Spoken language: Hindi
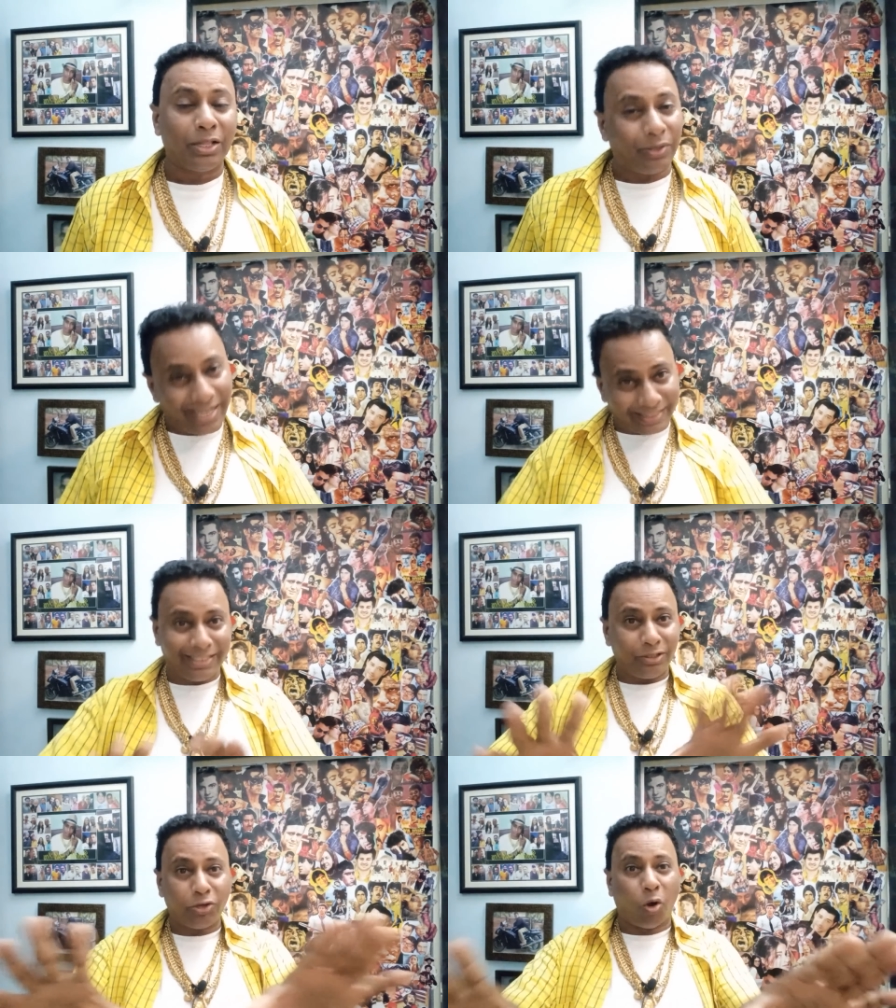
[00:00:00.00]
ये
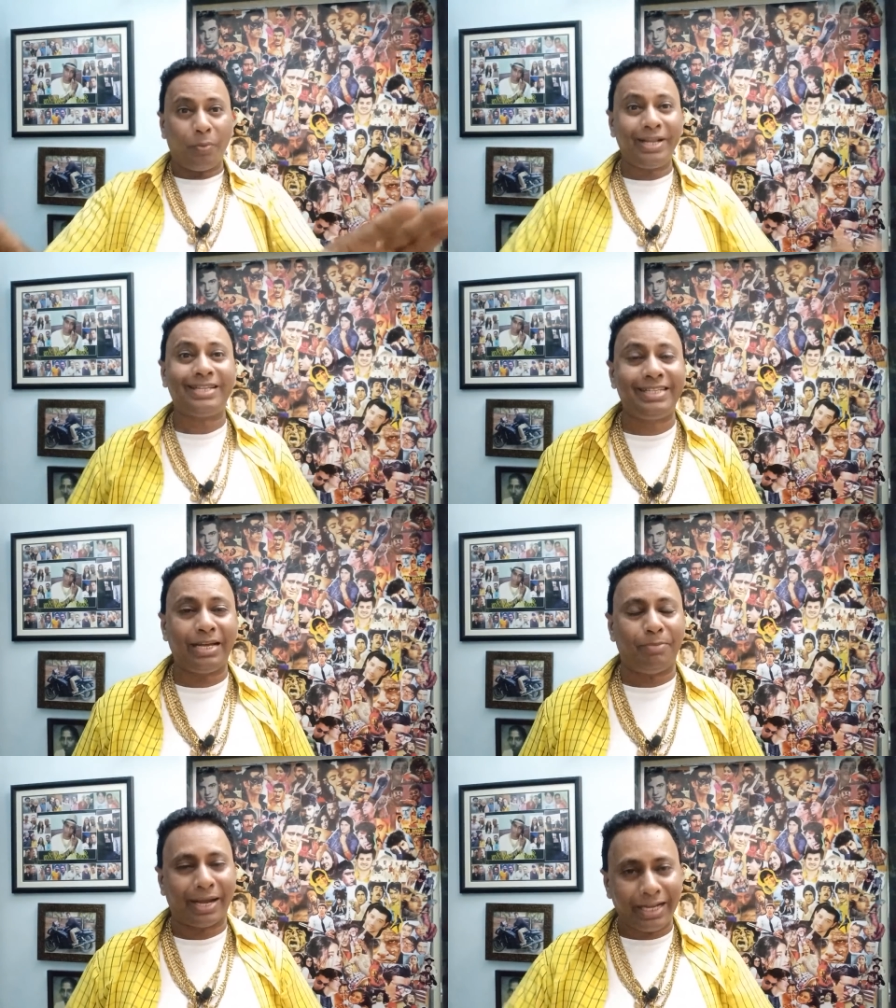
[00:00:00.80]
तीन की कॉमेडी अच्छी
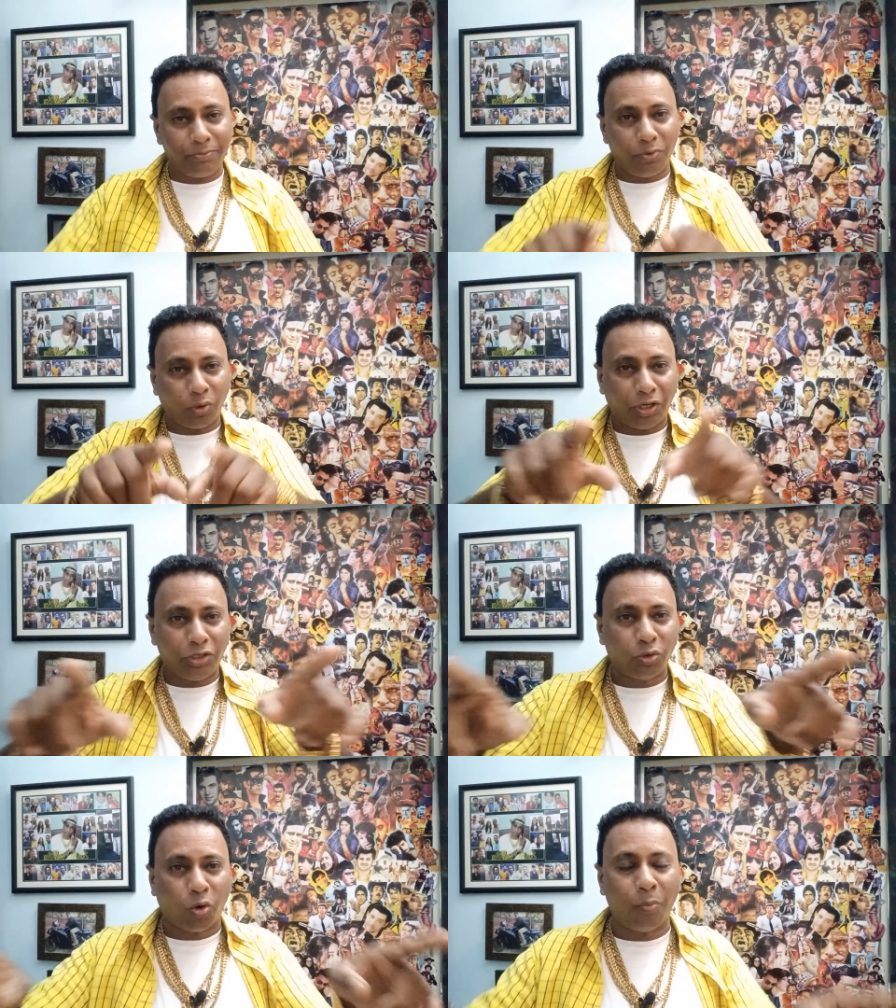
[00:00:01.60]
है बाकी लोगों की
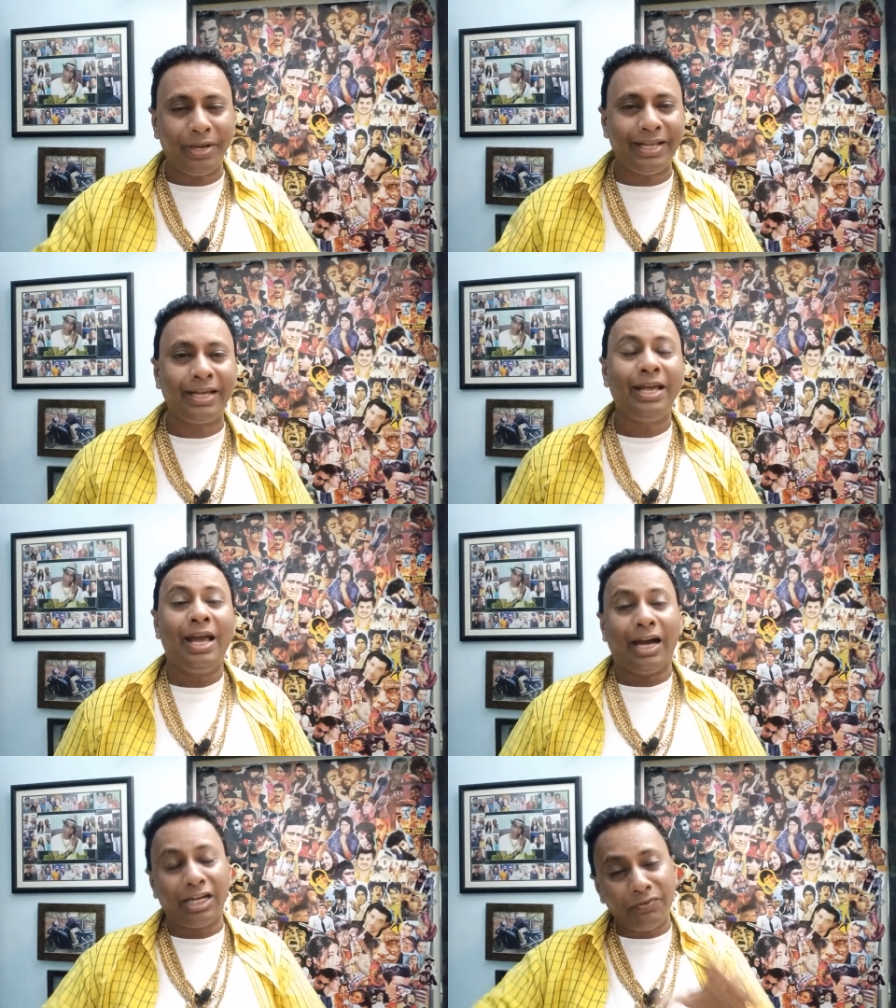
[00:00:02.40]
जो कॉमेडी है
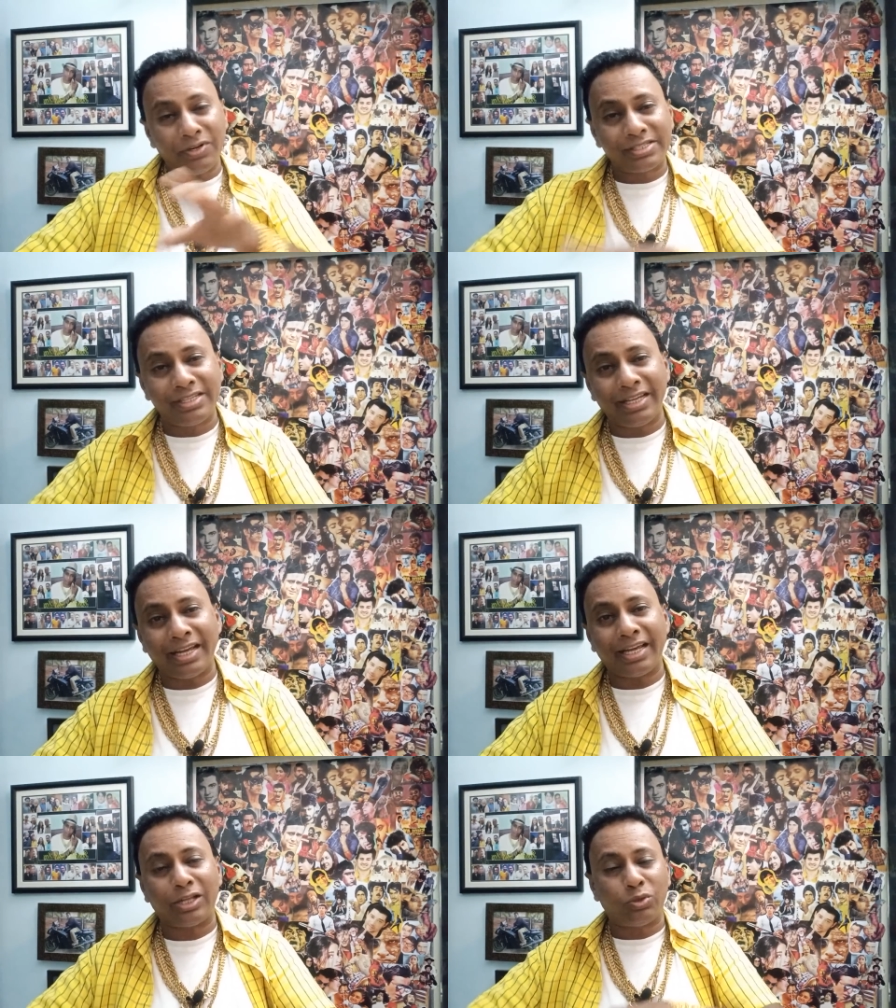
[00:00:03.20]
रणवीर सिंह
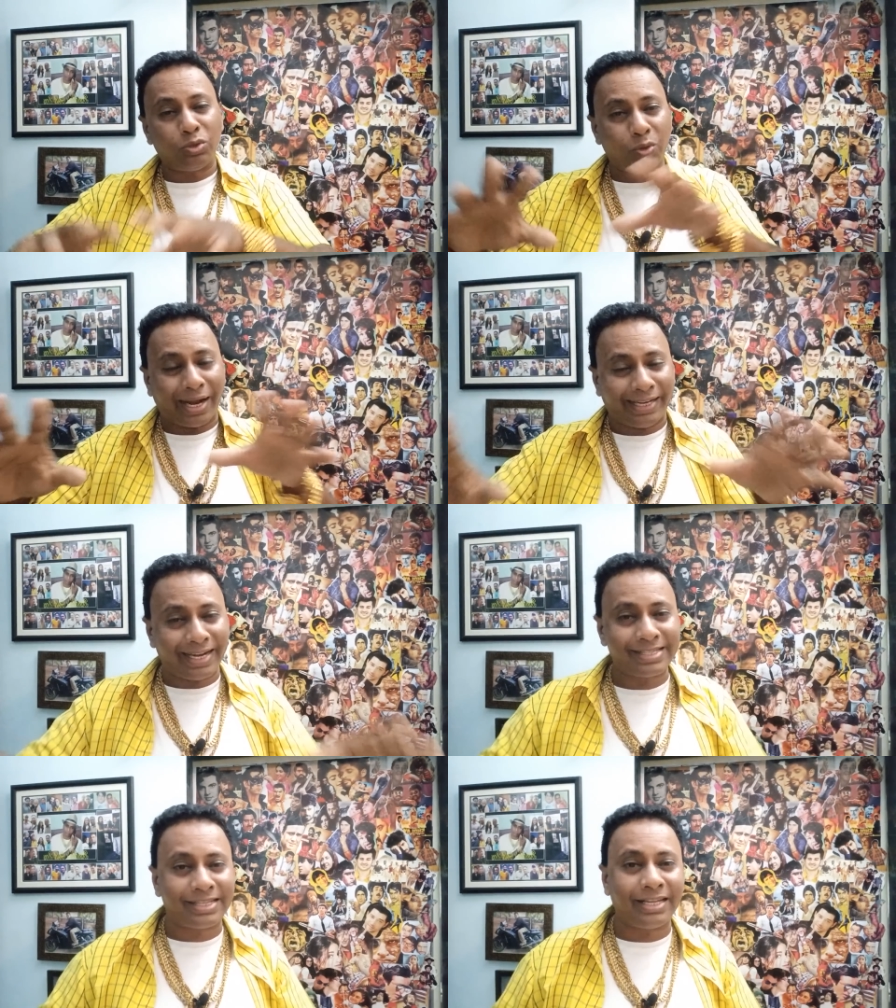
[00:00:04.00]
है या दो जो
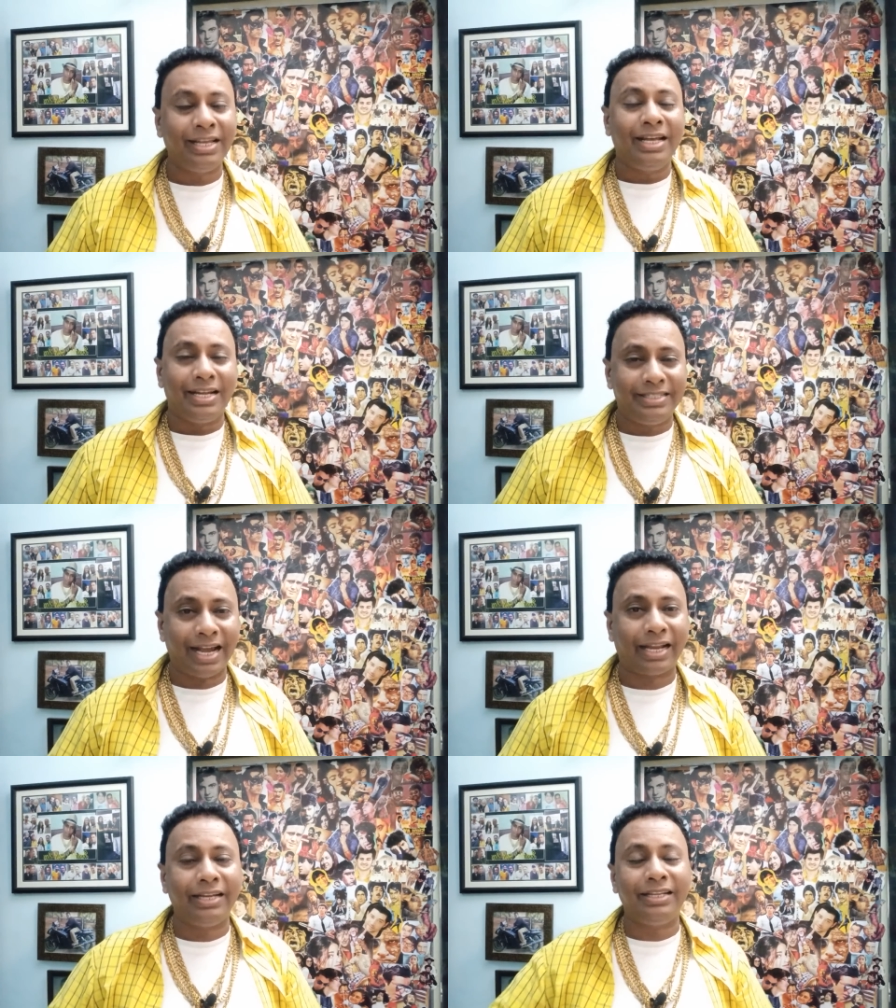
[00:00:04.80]
एक्ट्रेस है
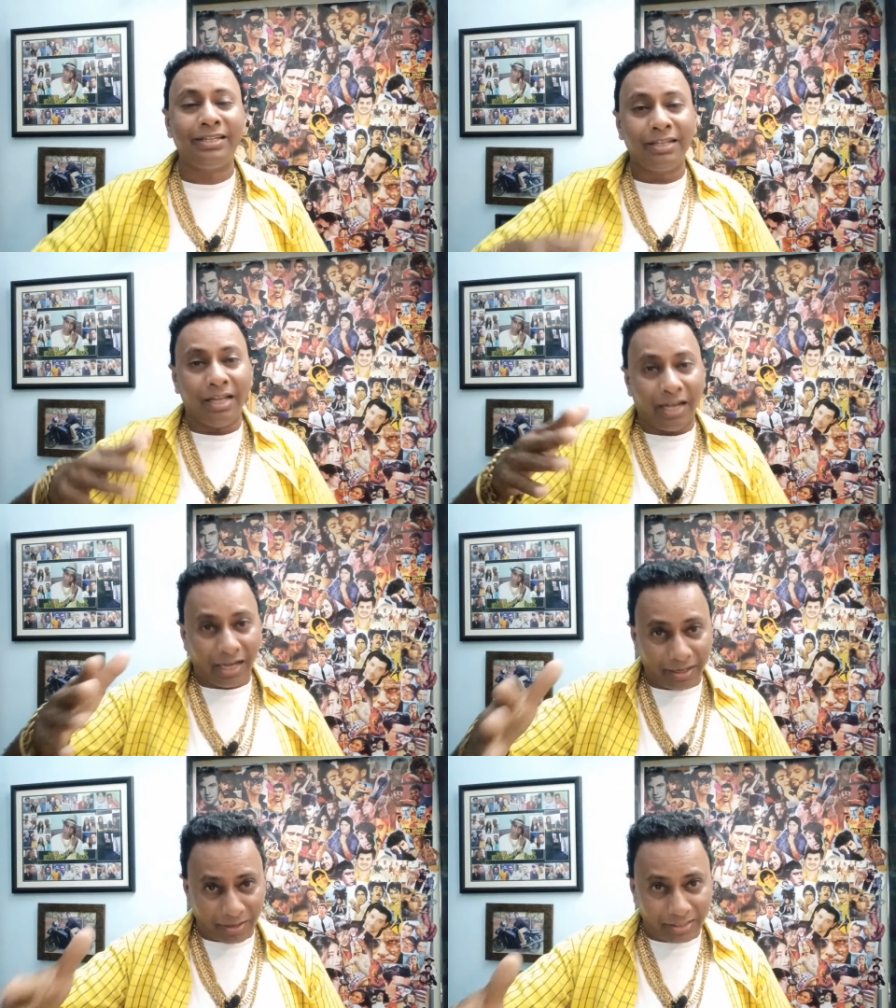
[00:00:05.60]
जैकलीन
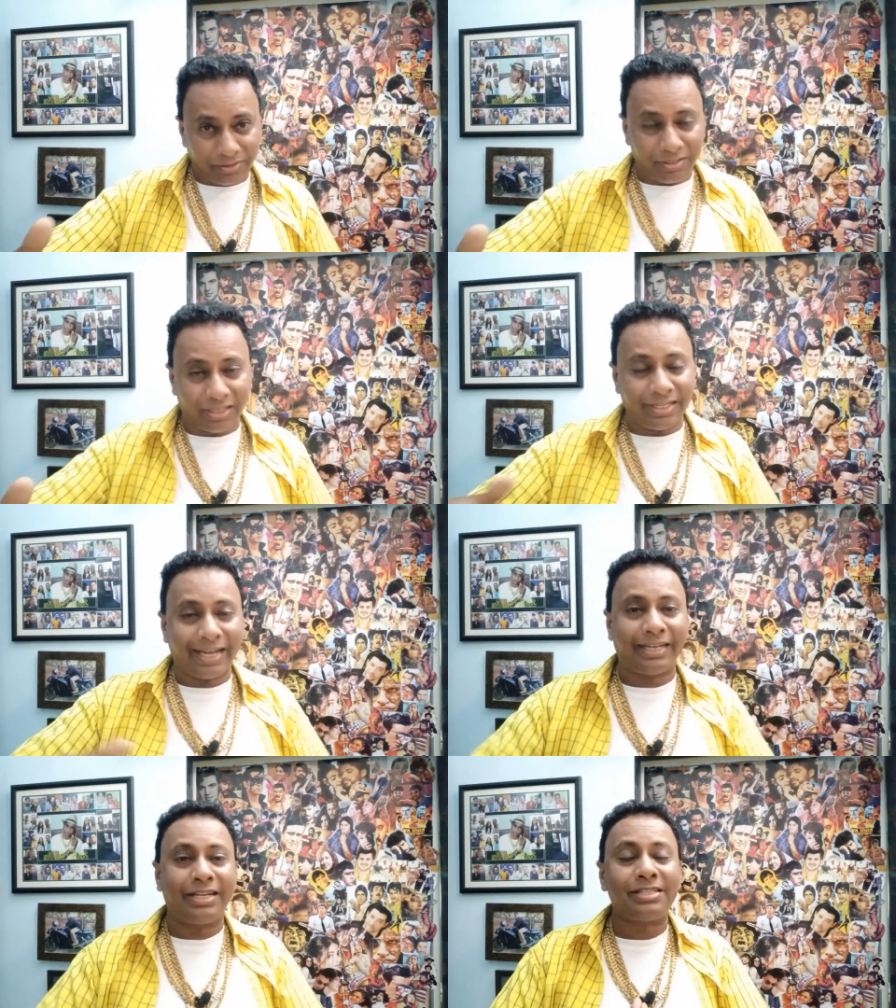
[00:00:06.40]
एंड द
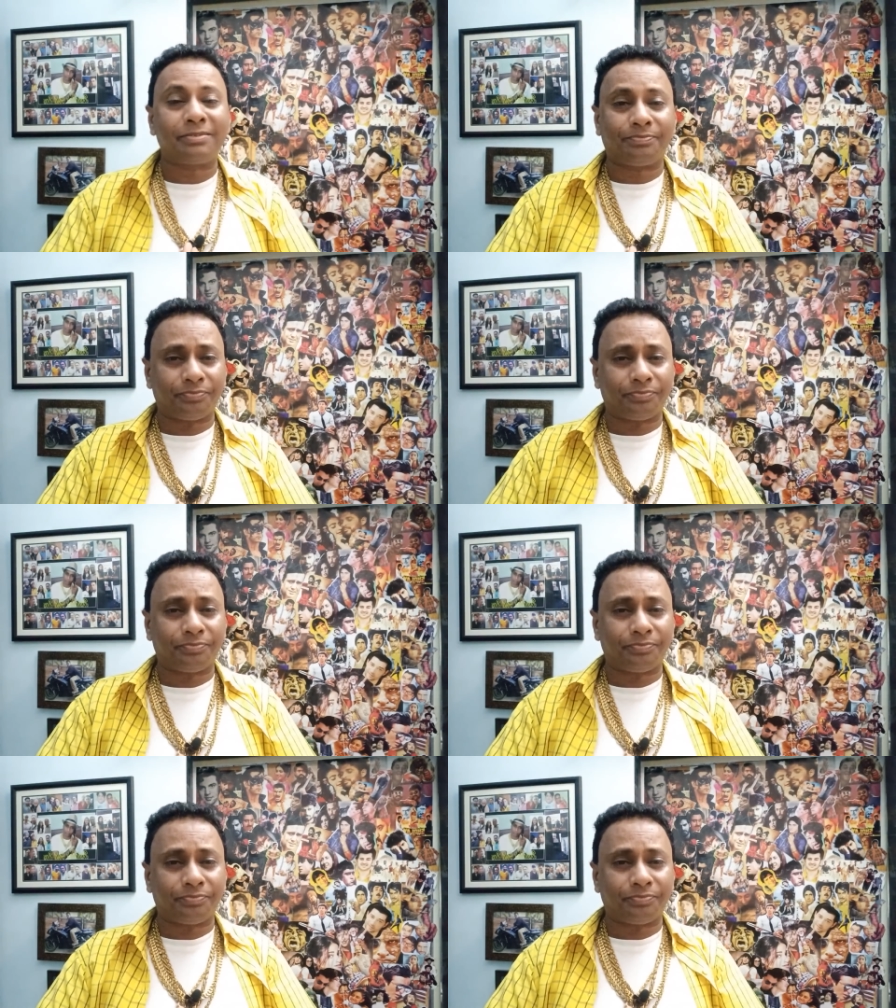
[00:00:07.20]
एक्ट्रेस